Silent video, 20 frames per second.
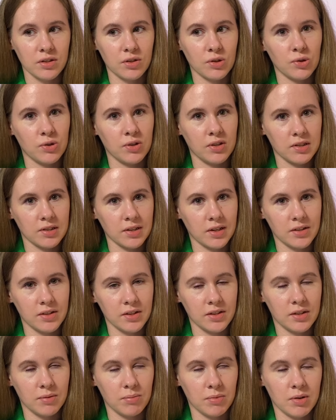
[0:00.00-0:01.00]
кто не
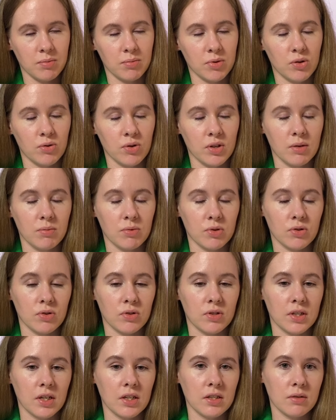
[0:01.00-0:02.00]
следит за моими другими
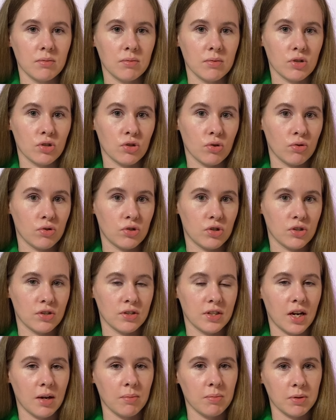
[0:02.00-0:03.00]
соцсетями, что очень
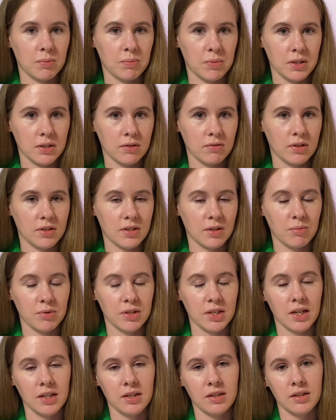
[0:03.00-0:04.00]
зря, подписывайтесь
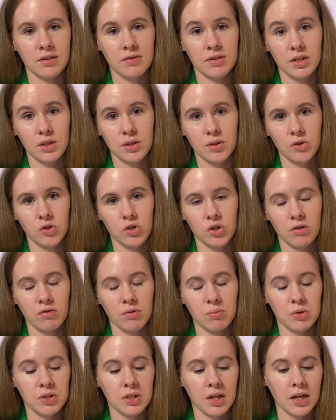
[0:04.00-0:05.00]
обязательно, все ссылочки в
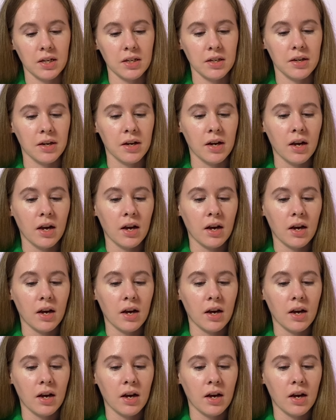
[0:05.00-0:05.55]
описании.